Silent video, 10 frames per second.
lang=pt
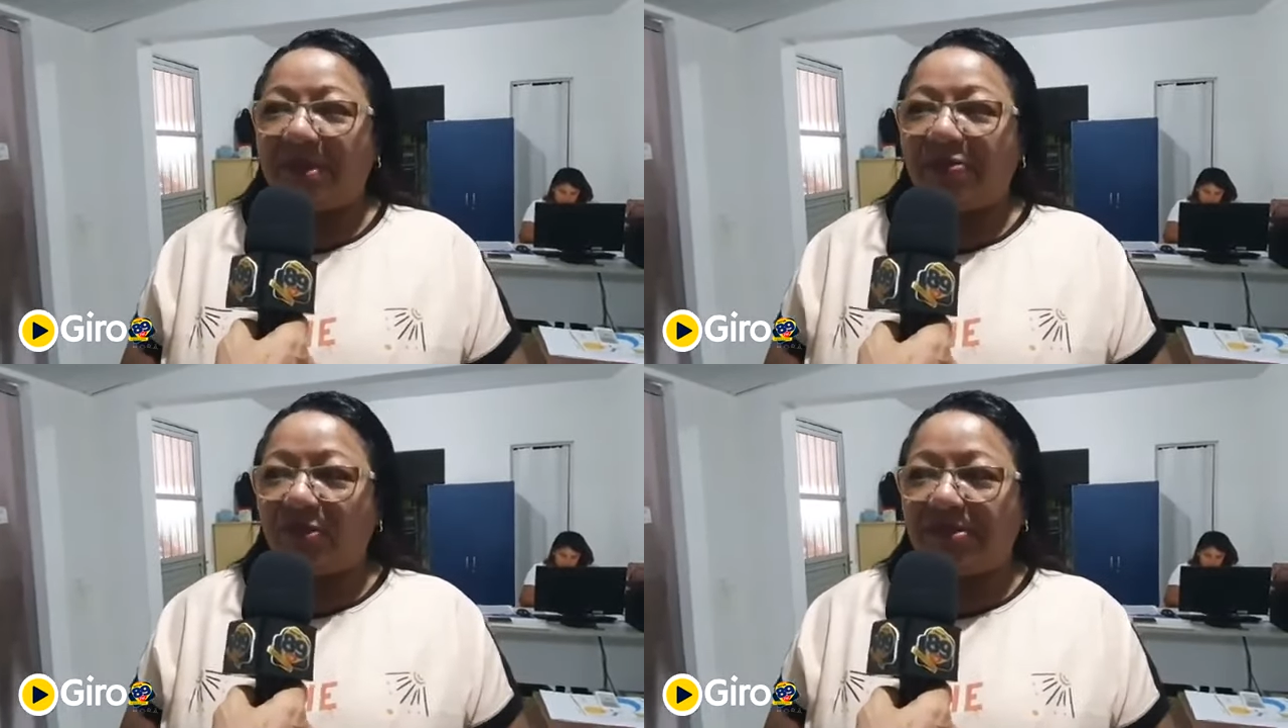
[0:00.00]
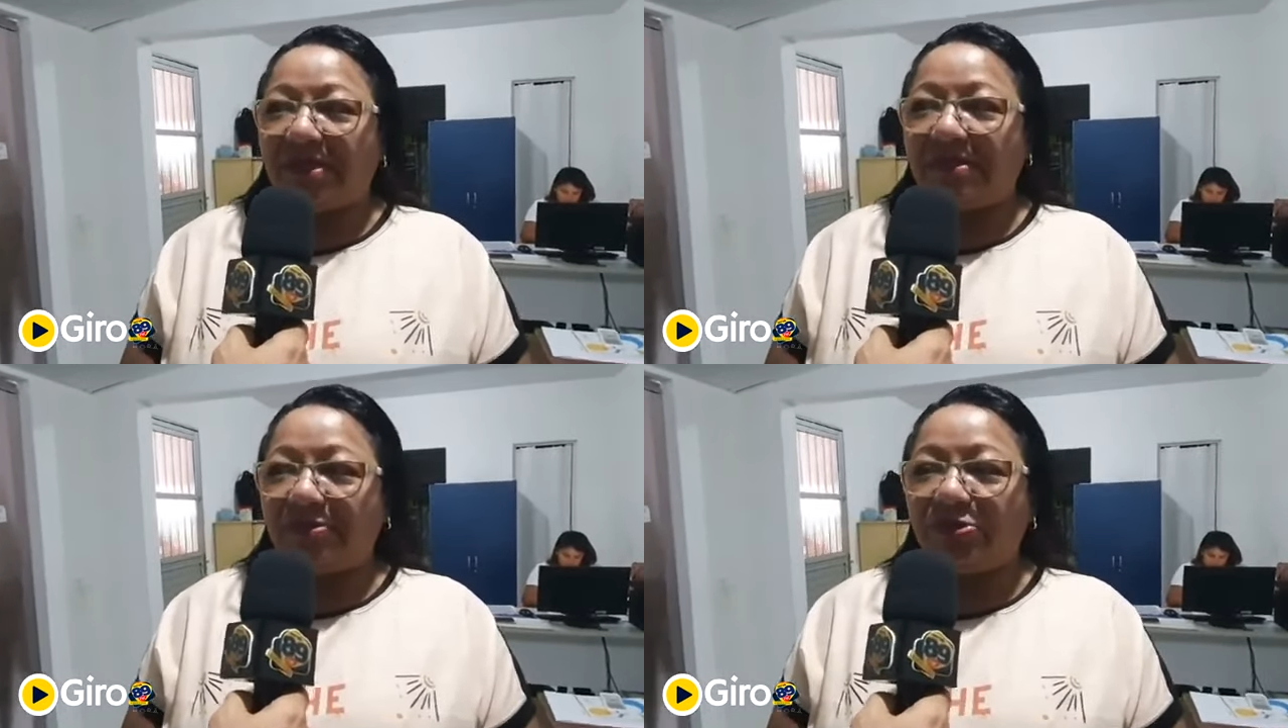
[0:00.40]
para nós
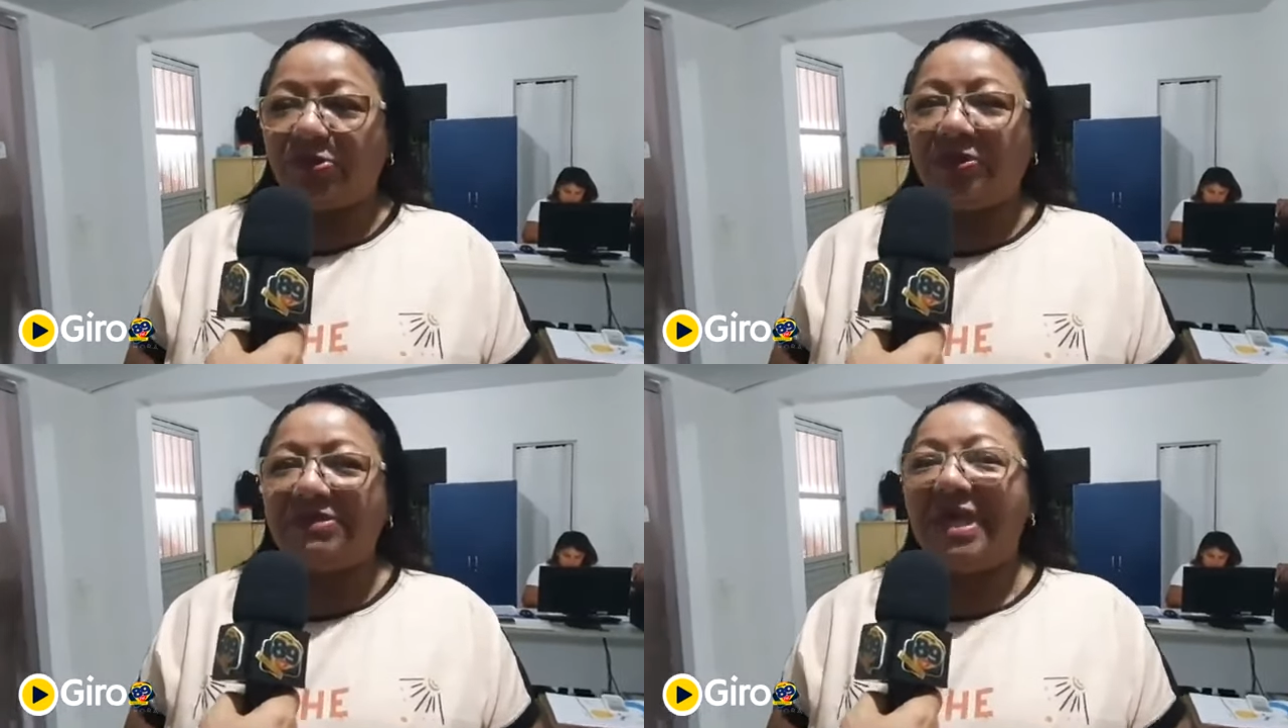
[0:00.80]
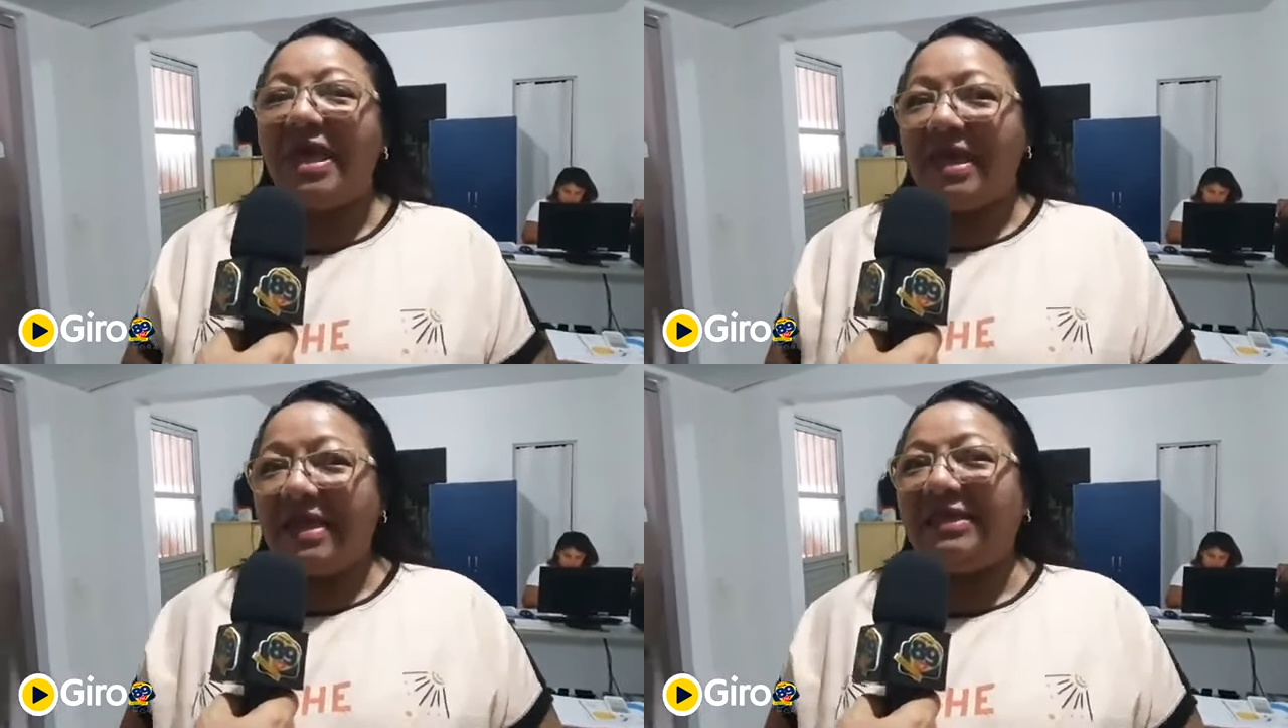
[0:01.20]
agricultores
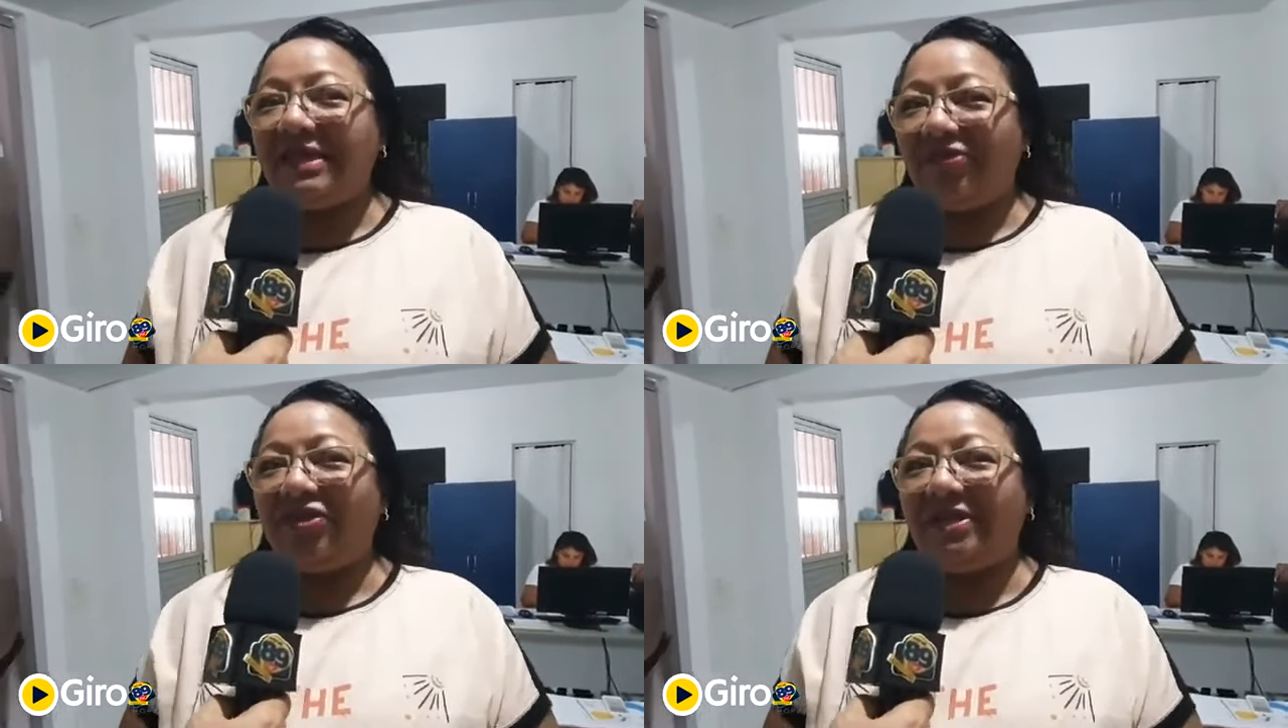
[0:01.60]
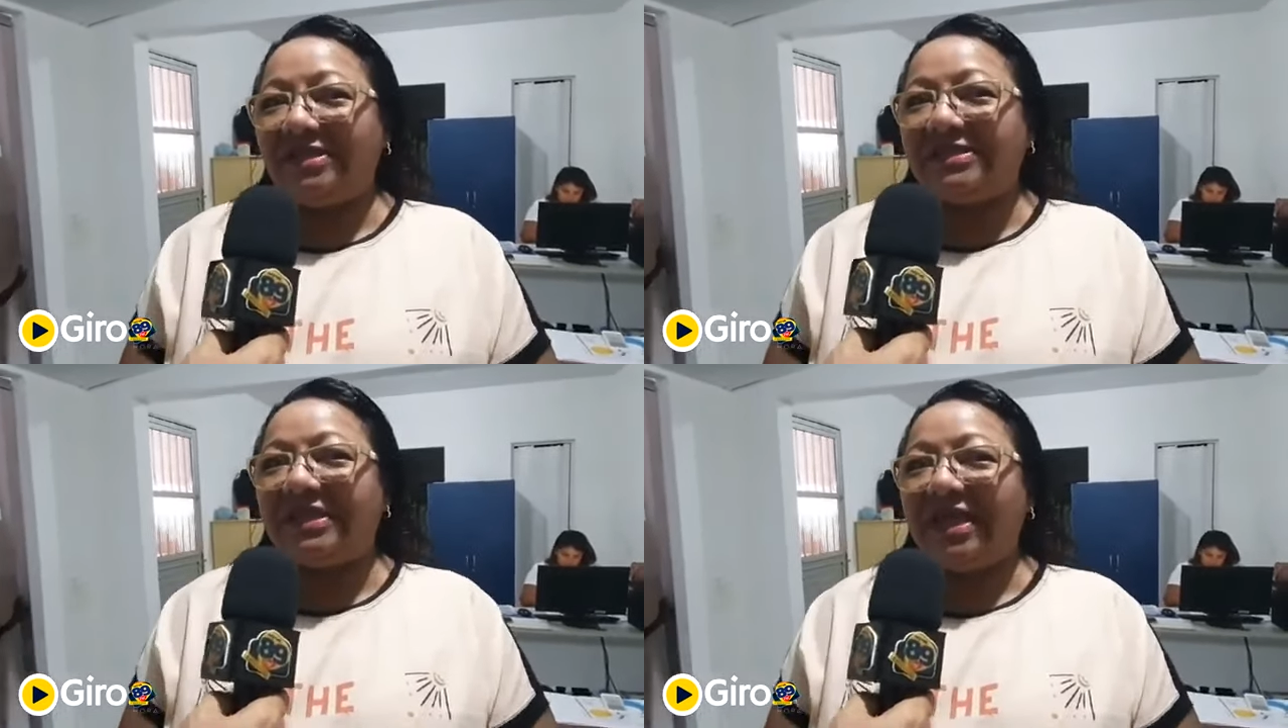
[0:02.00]
e
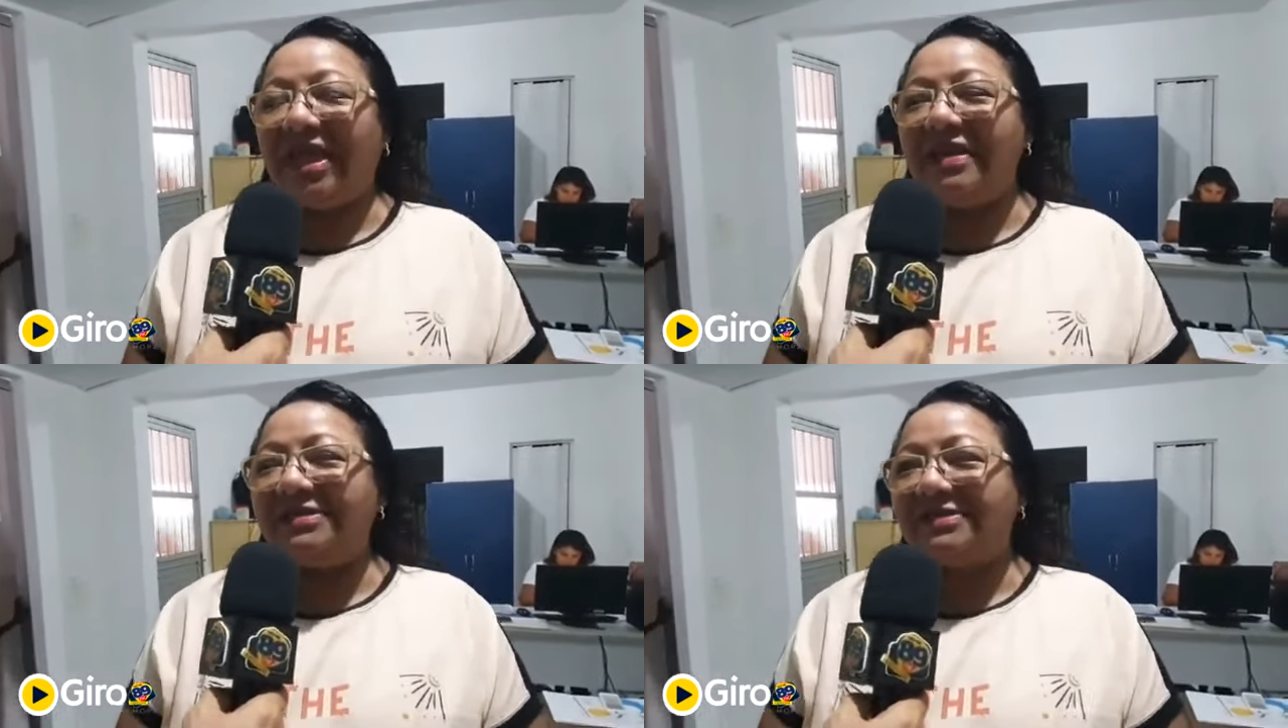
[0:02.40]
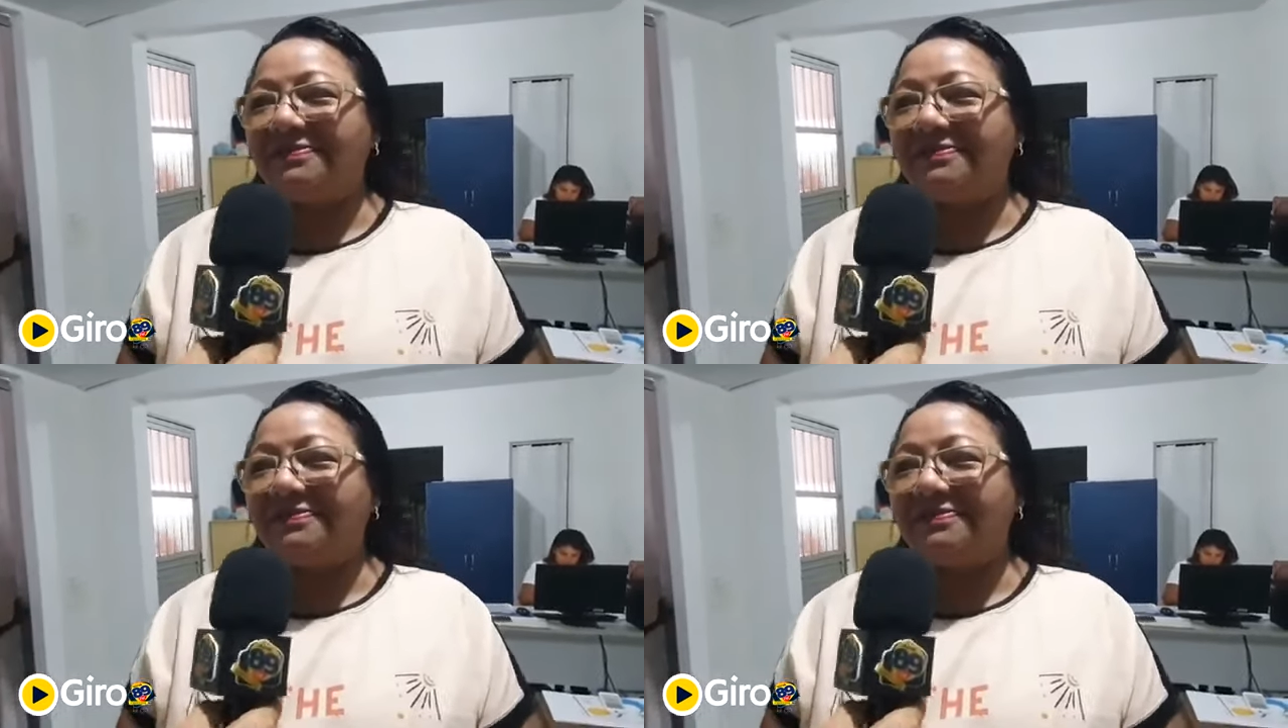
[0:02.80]
dirigentes sindicais.